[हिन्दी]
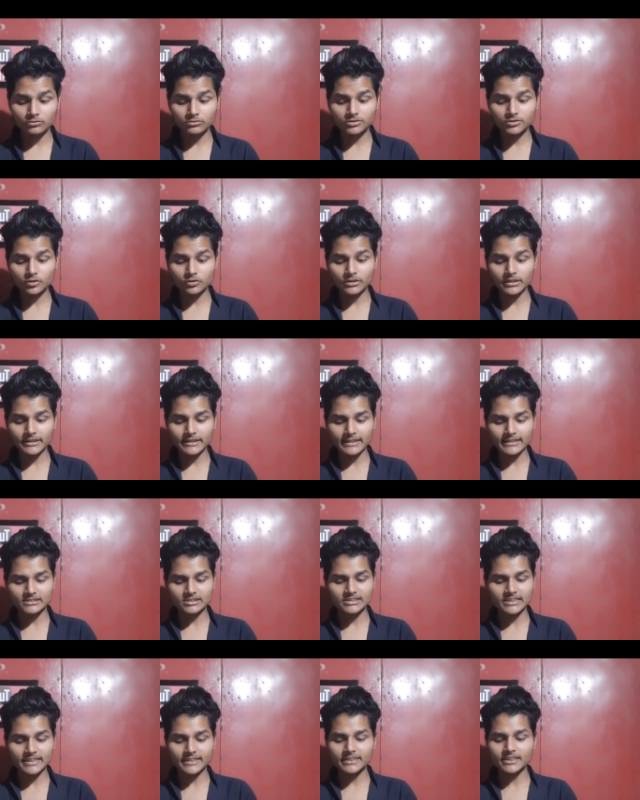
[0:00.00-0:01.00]
हूँ जो कि
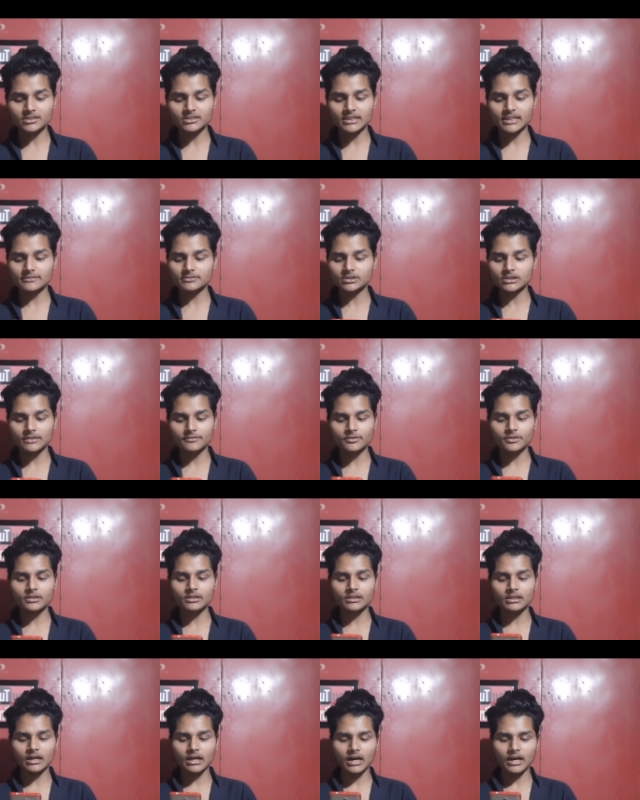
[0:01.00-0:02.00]
टेंसेंट की तरफ से अभी
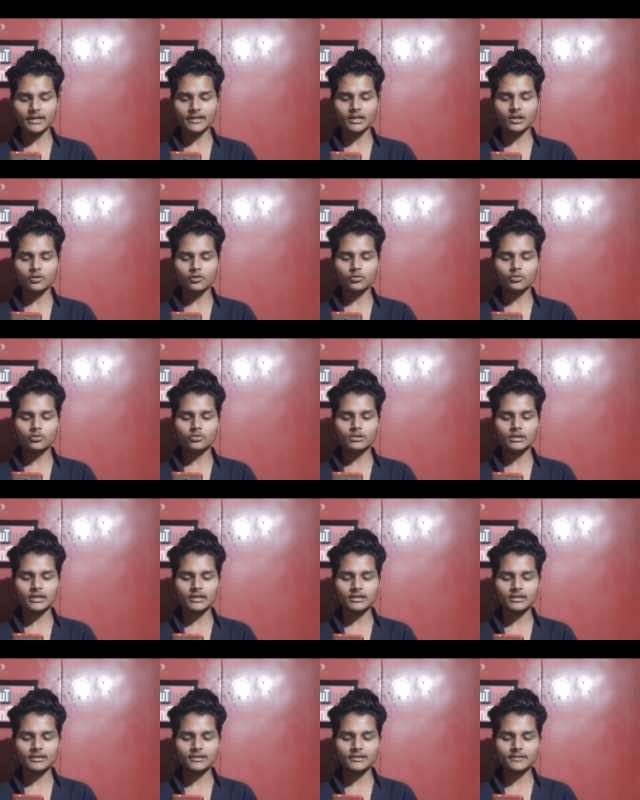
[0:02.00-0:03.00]
आ रहा हो
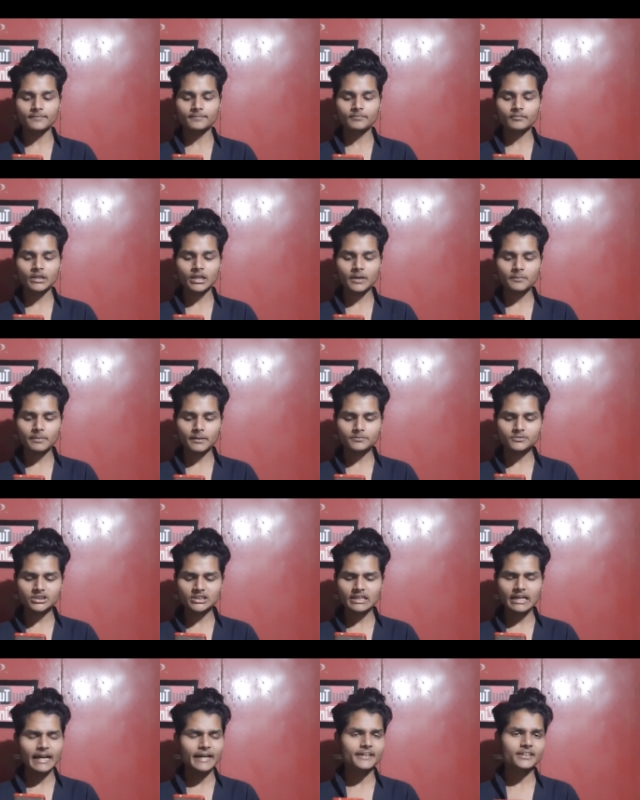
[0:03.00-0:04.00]
रहा है
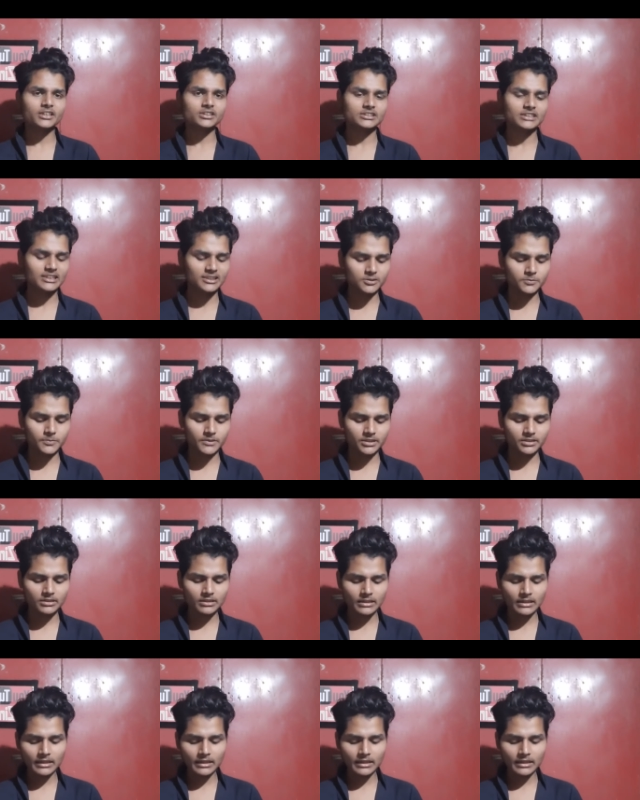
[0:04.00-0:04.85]
पबजी लाइट के चैनल्स पे